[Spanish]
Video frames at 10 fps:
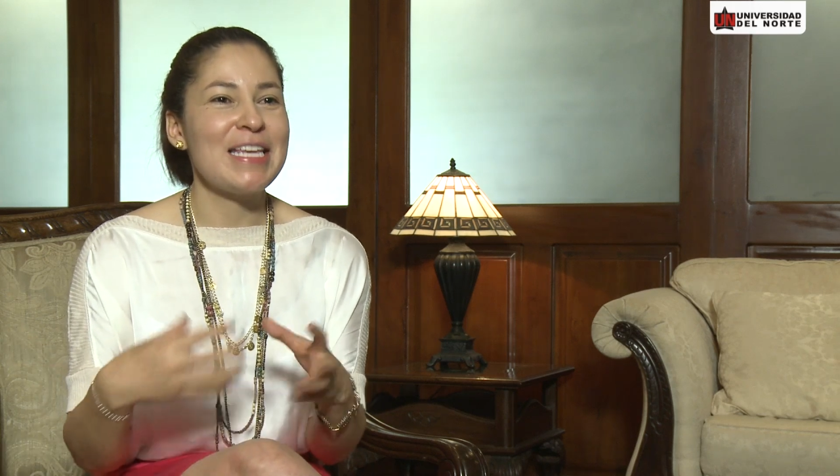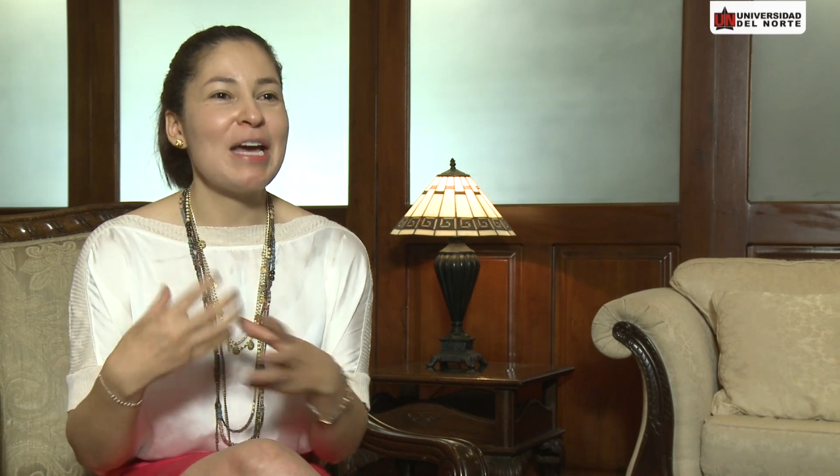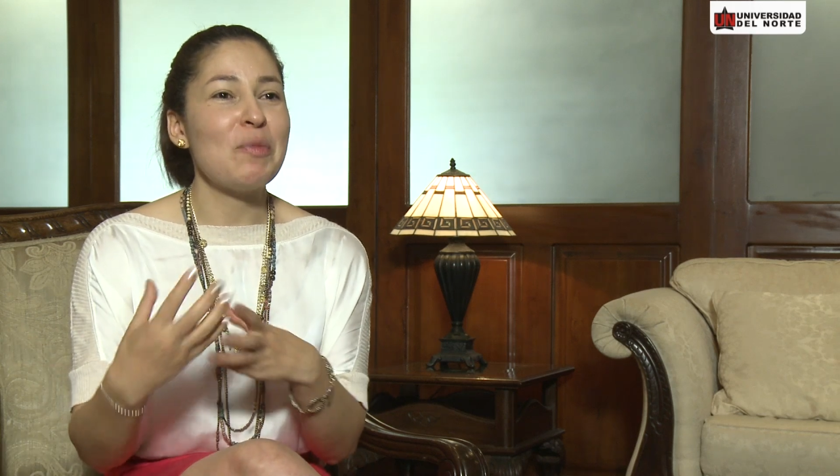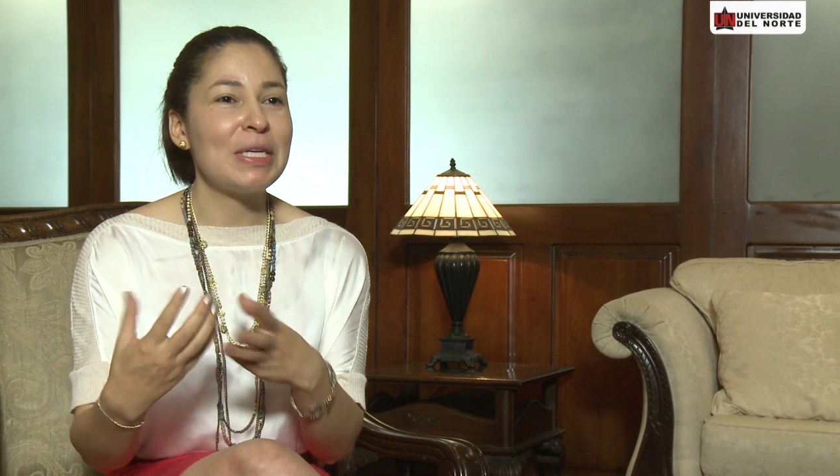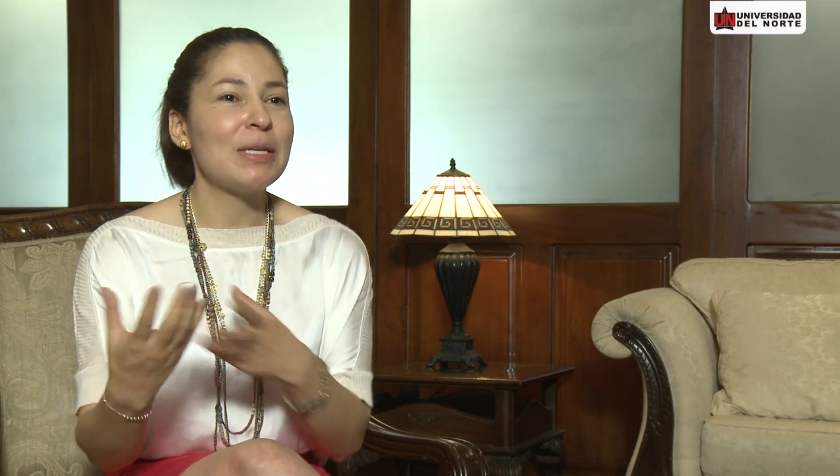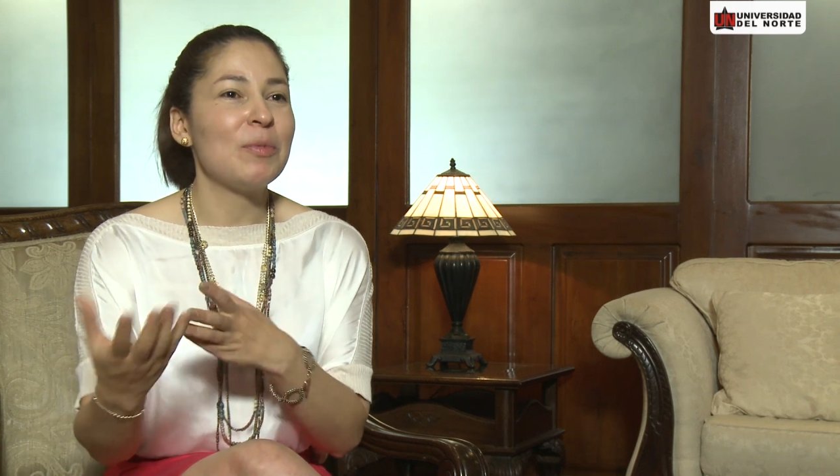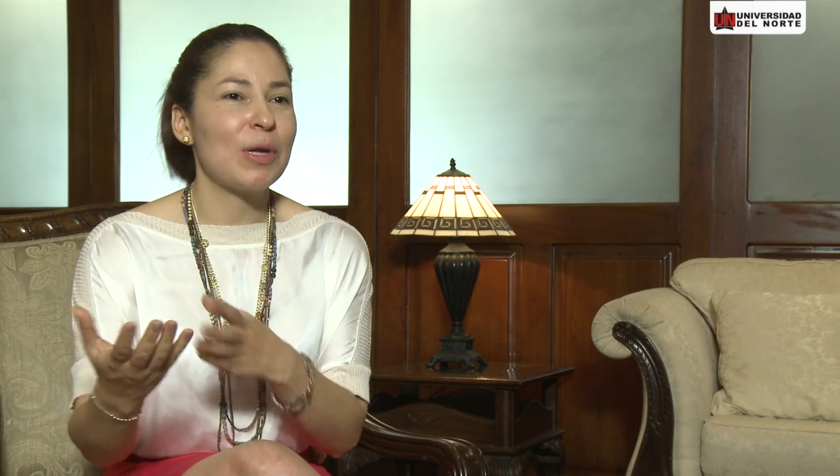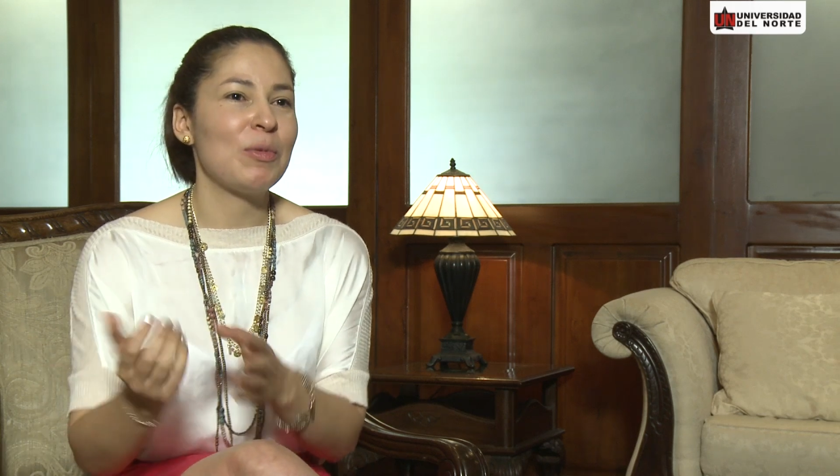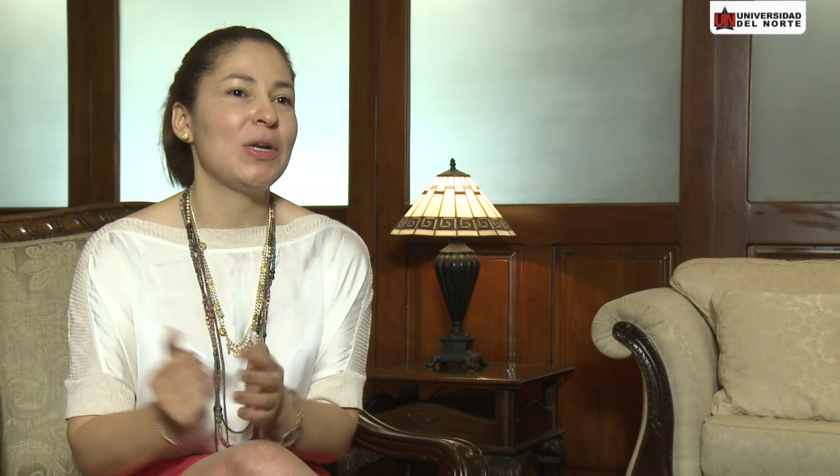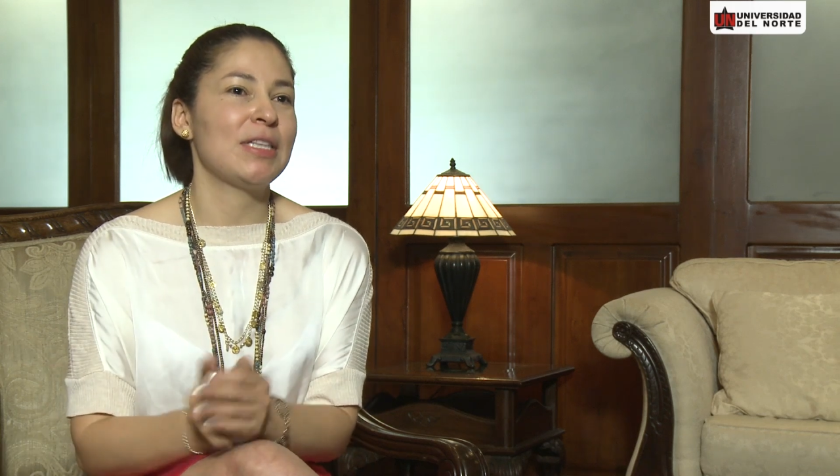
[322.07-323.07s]
y aumenta,
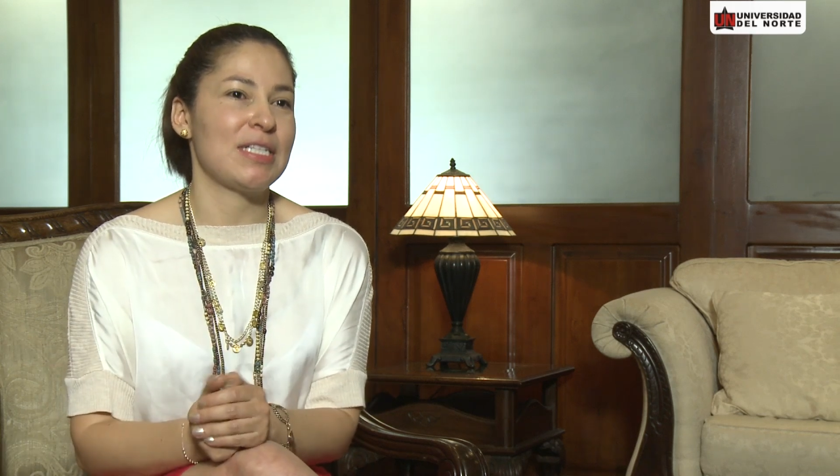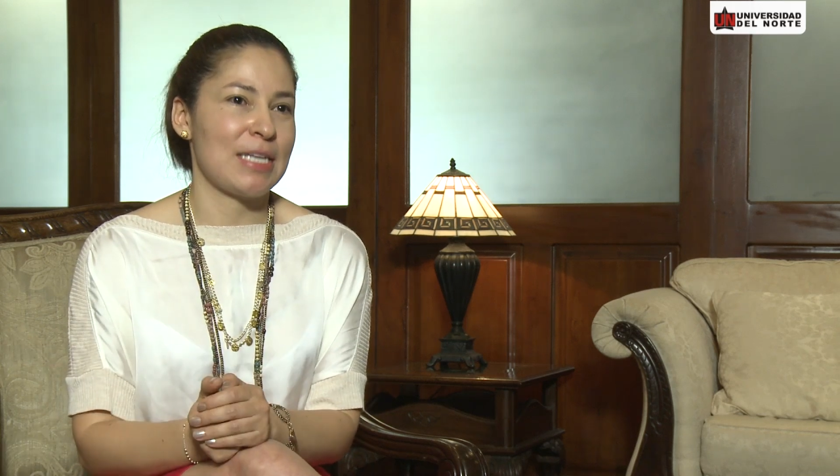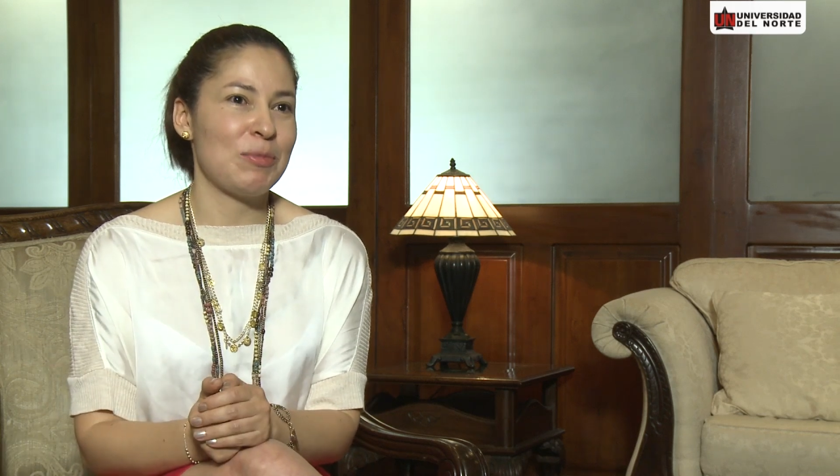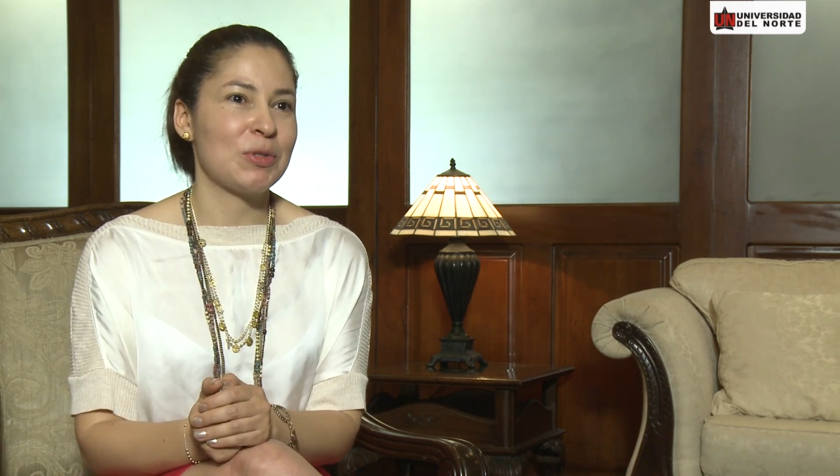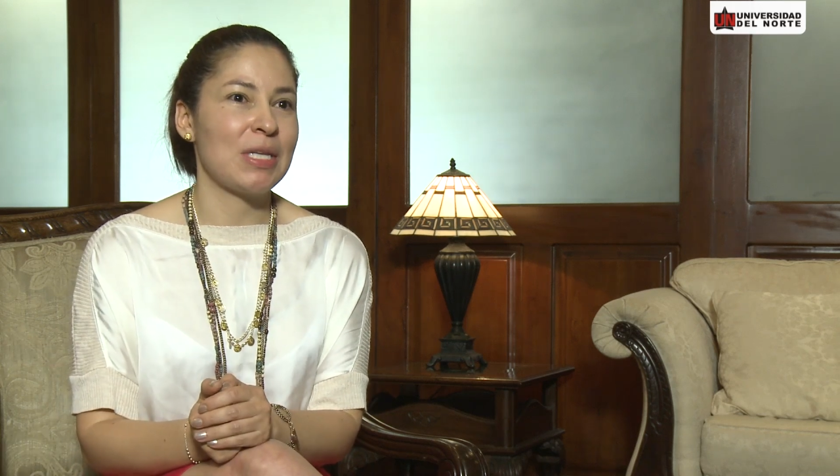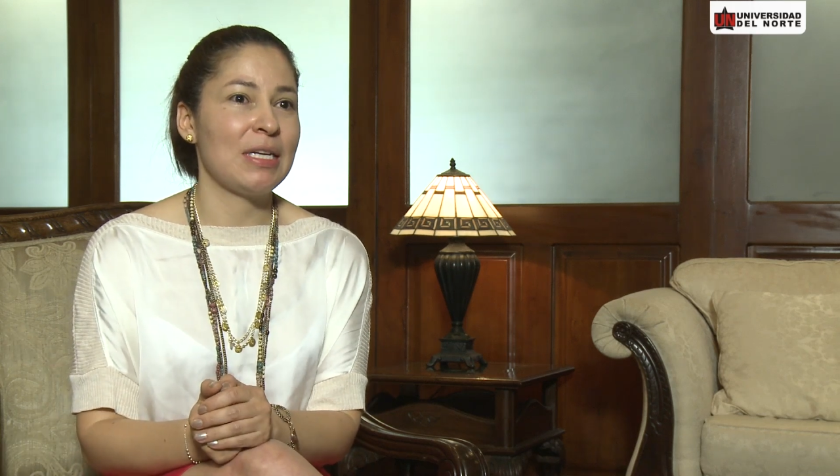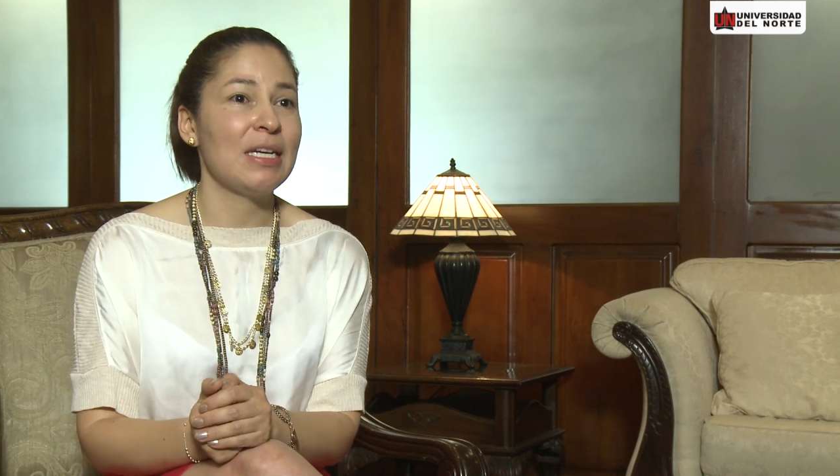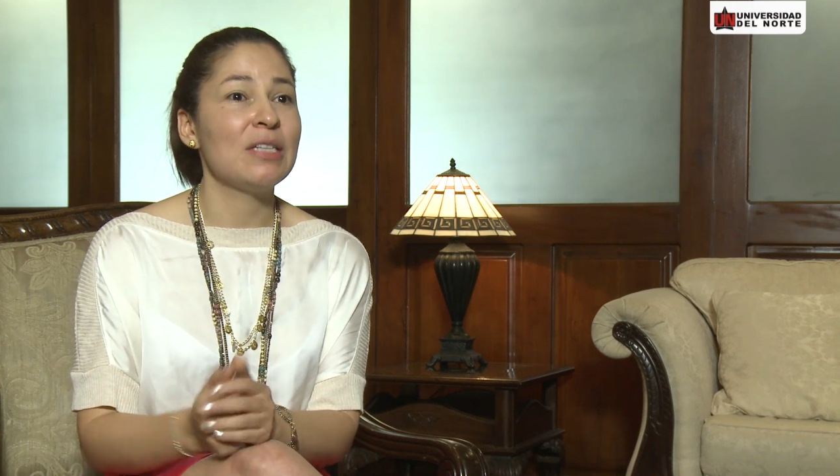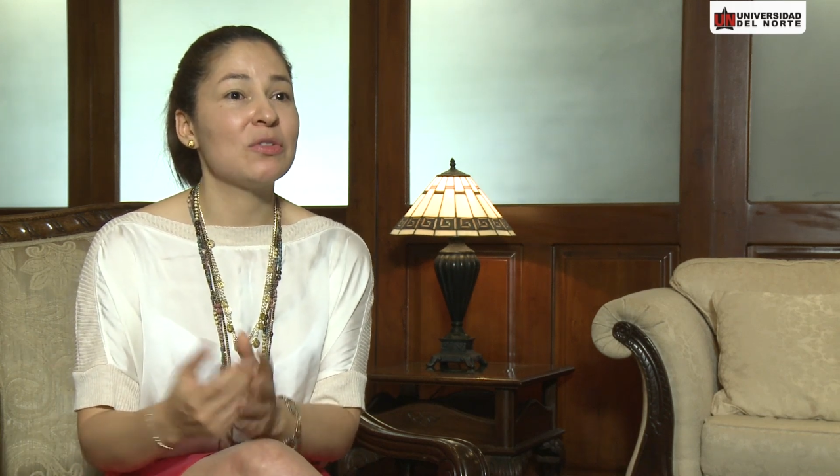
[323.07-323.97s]
por ejemplo, la tasa de mortalidad.